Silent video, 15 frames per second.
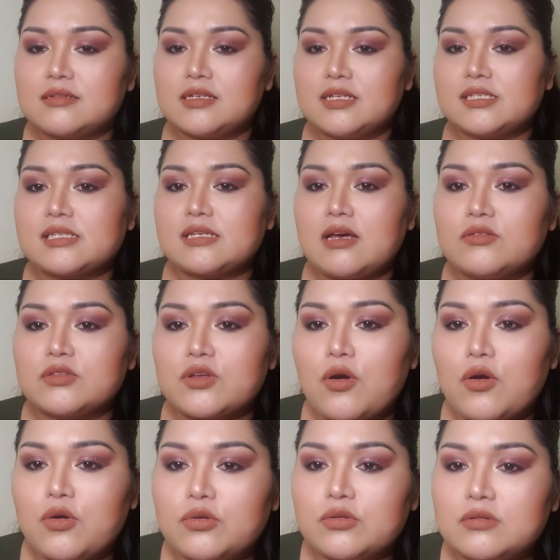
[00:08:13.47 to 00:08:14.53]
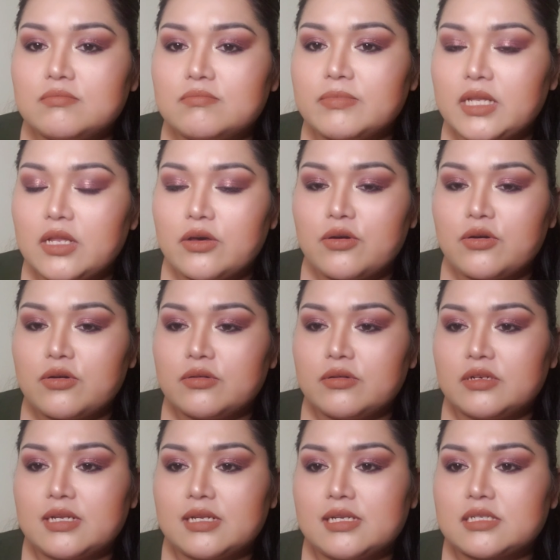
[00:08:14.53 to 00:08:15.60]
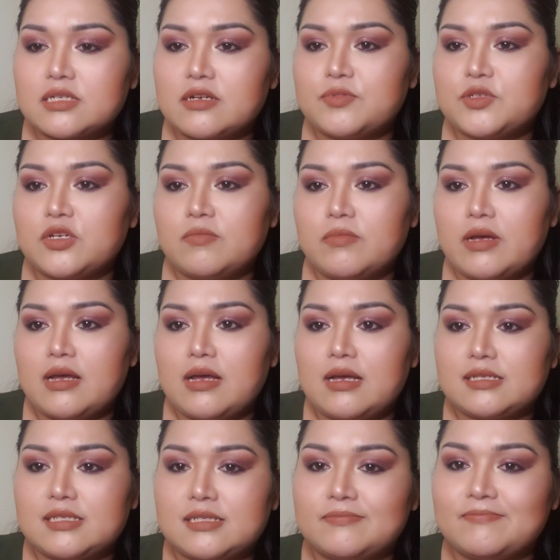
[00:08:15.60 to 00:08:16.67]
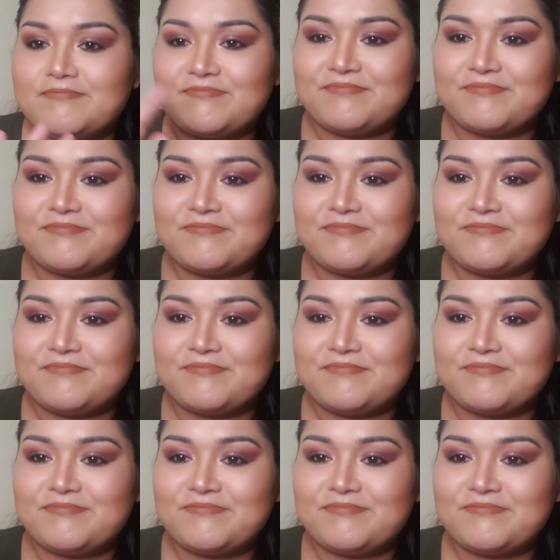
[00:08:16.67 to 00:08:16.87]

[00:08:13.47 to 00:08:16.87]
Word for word: discount code below on the description box.